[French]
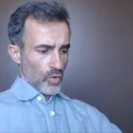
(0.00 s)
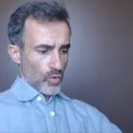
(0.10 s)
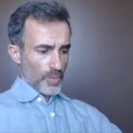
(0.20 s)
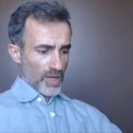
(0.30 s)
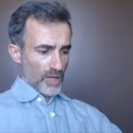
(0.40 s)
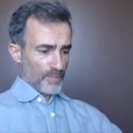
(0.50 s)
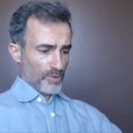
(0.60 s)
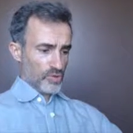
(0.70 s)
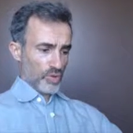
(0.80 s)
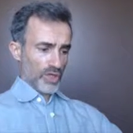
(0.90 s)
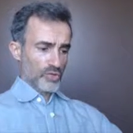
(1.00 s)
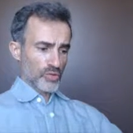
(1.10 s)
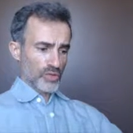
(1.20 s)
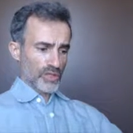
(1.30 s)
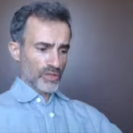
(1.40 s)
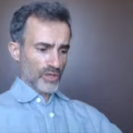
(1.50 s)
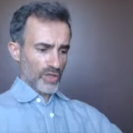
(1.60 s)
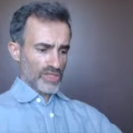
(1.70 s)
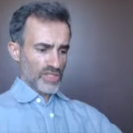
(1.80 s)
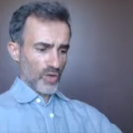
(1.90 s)
Ou bien penserais-tu qu'il ne
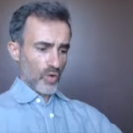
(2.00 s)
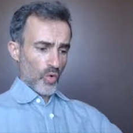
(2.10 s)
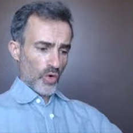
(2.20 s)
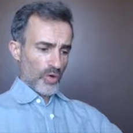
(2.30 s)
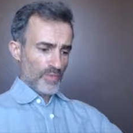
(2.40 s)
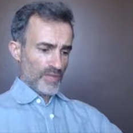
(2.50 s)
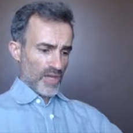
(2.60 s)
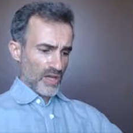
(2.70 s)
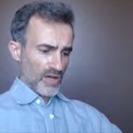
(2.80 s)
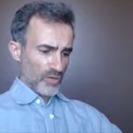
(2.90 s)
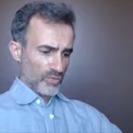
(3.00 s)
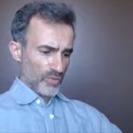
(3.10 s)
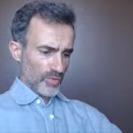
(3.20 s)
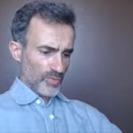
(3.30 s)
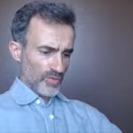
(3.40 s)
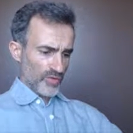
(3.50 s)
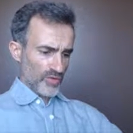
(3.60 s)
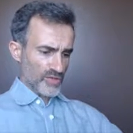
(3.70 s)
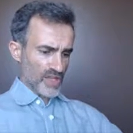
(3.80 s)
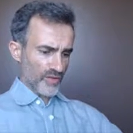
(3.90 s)
réside aucun bien en de
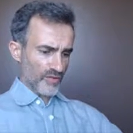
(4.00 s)
pauvres arts